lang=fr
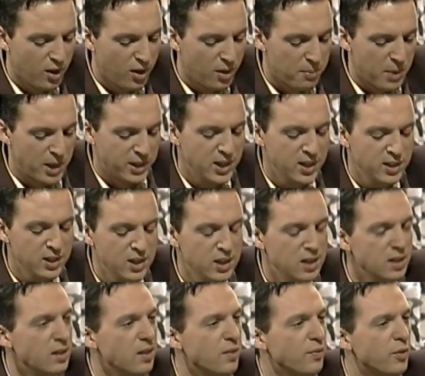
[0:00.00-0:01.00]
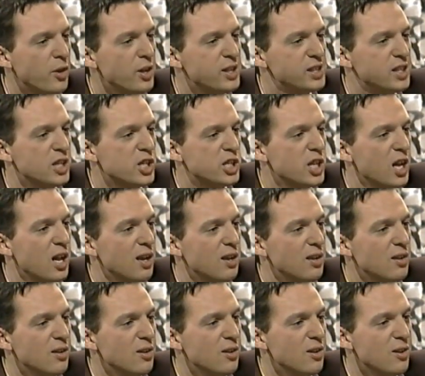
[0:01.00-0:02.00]
Bah vous restez
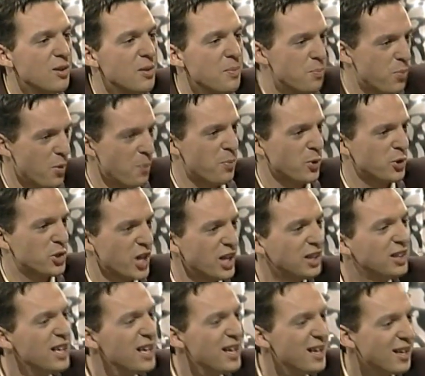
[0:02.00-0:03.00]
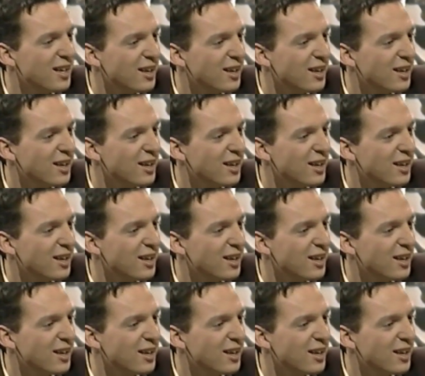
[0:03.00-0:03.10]
chal potienté.